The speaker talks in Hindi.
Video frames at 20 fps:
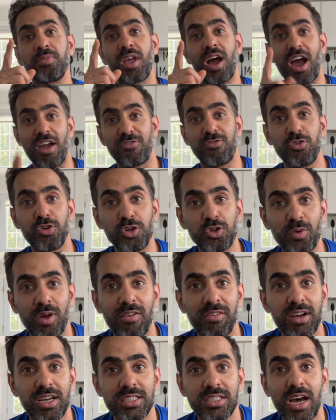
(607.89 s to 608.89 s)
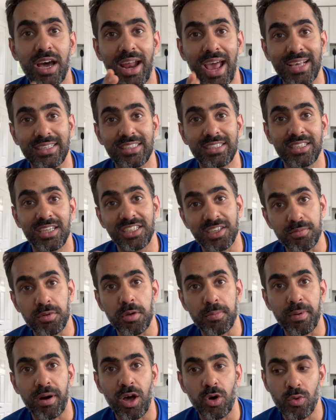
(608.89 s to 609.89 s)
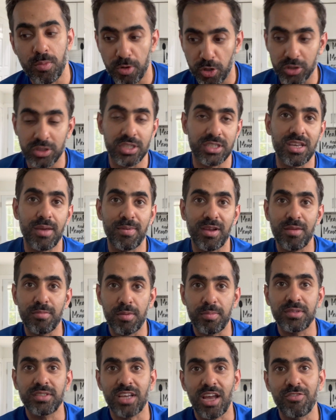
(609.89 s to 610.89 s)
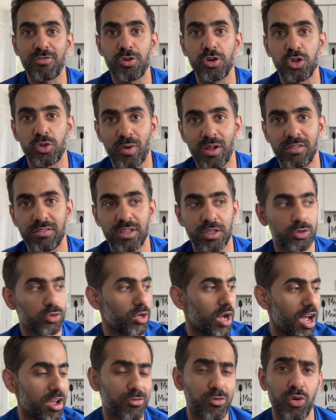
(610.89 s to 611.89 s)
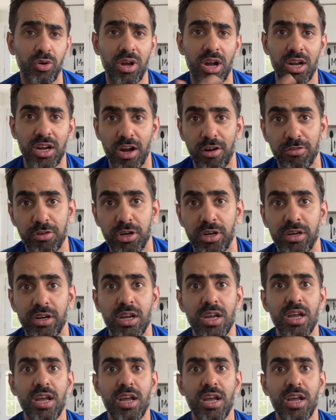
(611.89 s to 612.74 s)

आईफोन 12 का सारा एक्सेसरीज अभी पड़ा हुआ बिकॉज इसके पहले मेरे पास आईफोन 12 था तो आईफोन का कवर